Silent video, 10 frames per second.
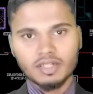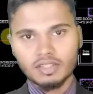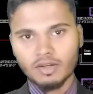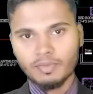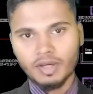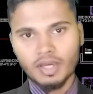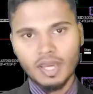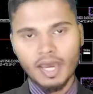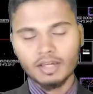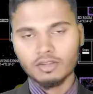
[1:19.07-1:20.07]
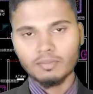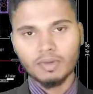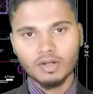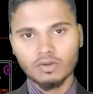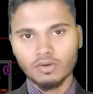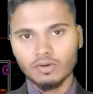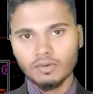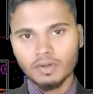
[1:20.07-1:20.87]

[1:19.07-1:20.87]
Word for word: রাখতে হবে এক নম্বর হলো